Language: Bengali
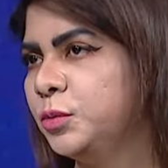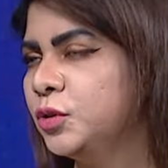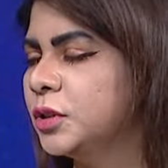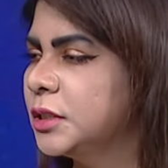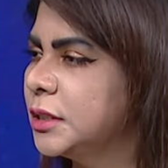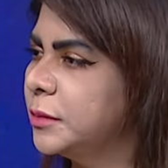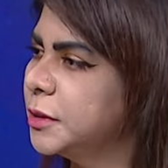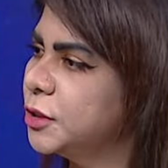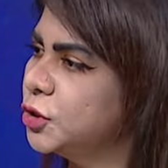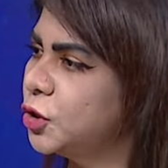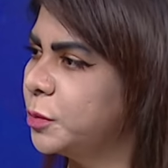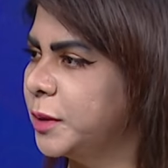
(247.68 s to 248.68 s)
প্রত্যাশা আমাদের
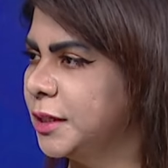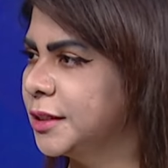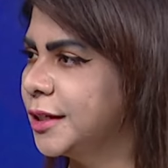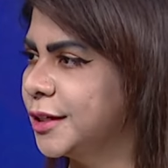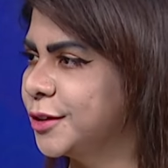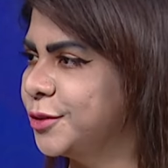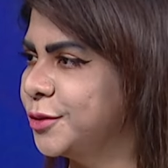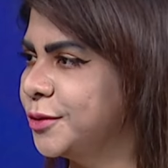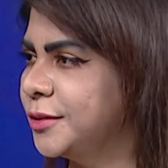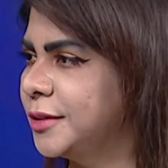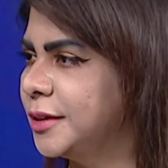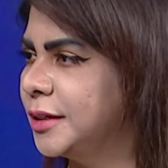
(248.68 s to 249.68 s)
সবারই থাকলো
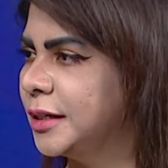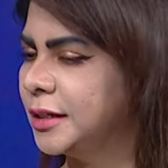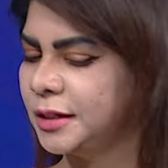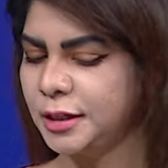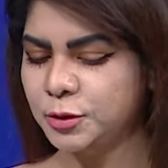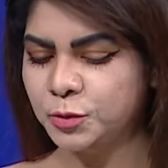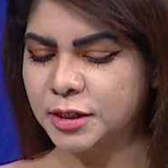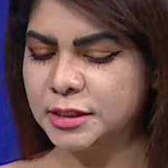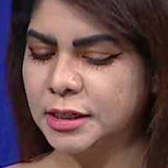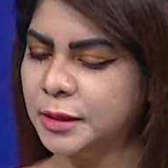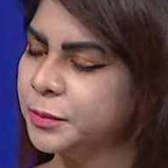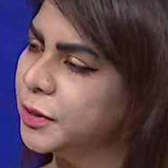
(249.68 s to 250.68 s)
নাজমুল
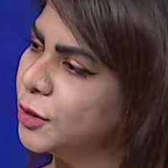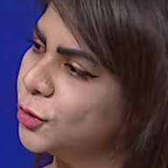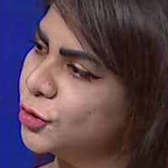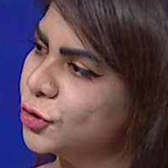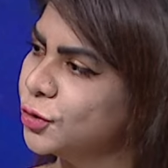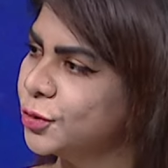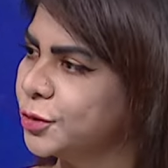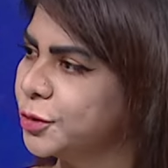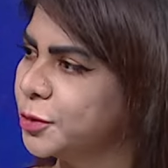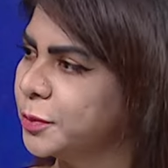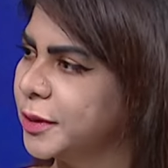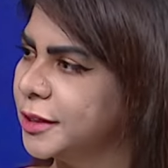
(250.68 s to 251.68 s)
হাসান আপনাকে অসংখ্য
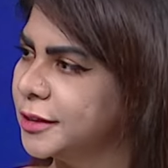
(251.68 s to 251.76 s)
ধন্যবাদ